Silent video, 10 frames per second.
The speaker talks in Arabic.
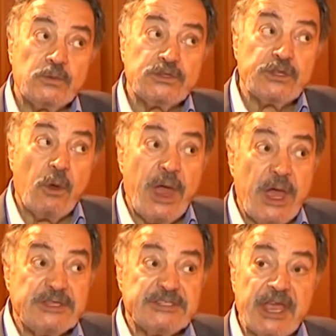
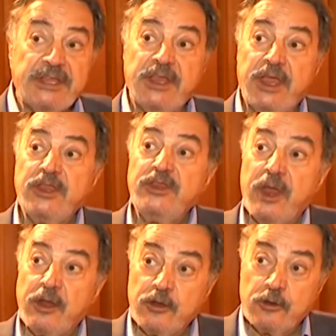مستواها زاد
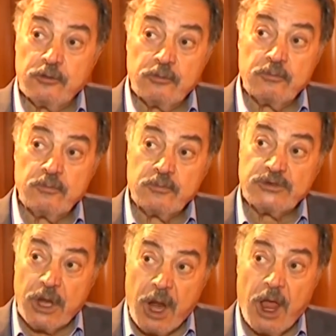جدا
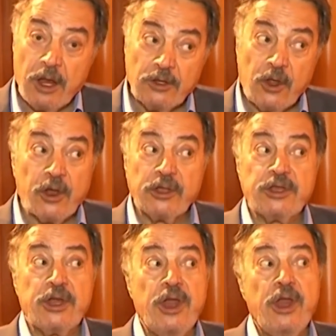بصراحة
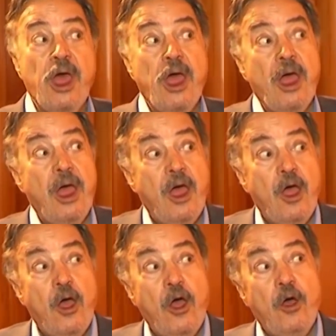لدرجة ان انا
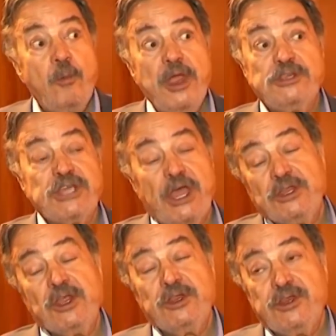بقيت
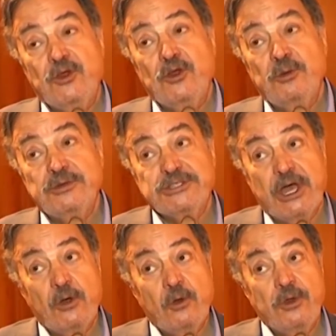سعيد جدا وانا
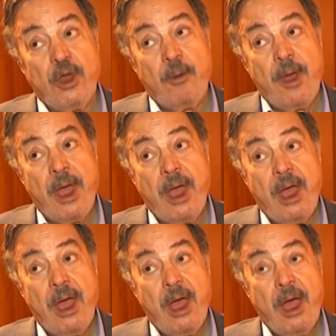بشتغل قدامها
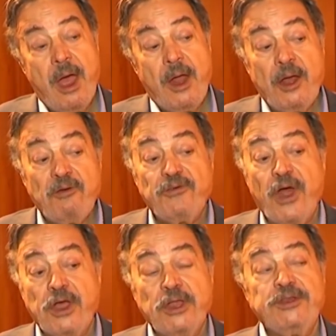انا
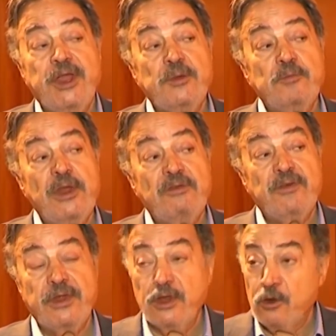افرح جدا
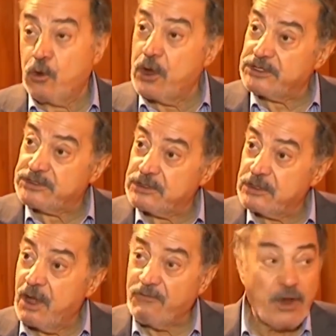بالفنان الكويس
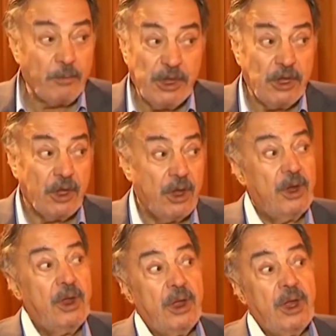افرح بيه
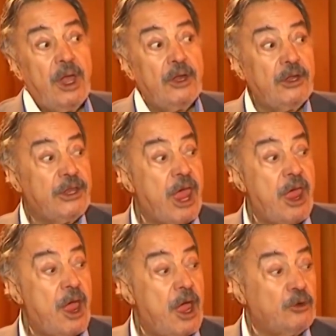لان
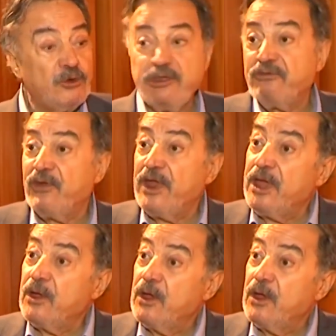ده هيضيف لي